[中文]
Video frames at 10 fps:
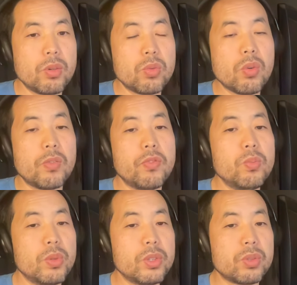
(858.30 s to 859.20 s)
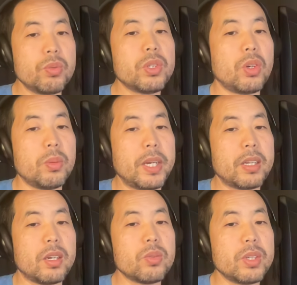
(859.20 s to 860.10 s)
就是如果父母你从小就
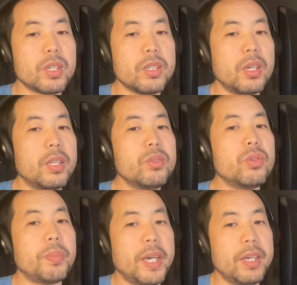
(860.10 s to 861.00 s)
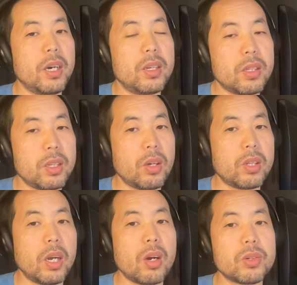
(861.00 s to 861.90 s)
把他当做一个人去培养，他
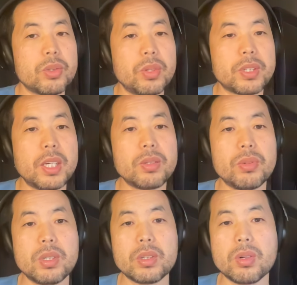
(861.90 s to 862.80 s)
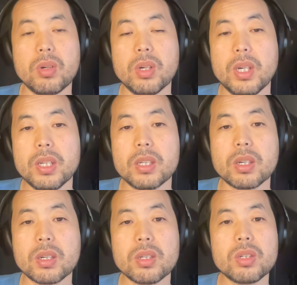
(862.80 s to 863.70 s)
到他二十岁、三十岁的时候，他
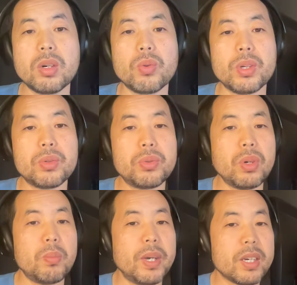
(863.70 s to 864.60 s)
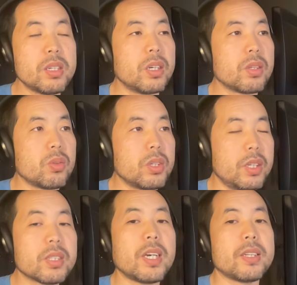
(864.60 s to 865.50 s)
整个社会需要每个人都
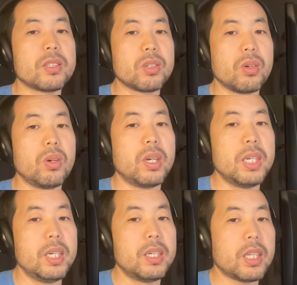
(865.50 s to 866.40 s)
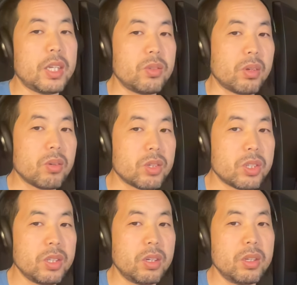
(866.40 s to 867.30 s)
是人才的时候啊，他就能够
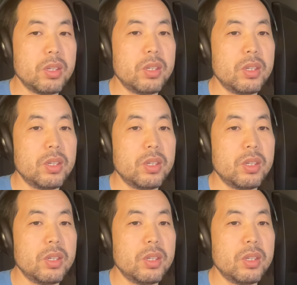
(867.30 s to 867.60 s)
适应，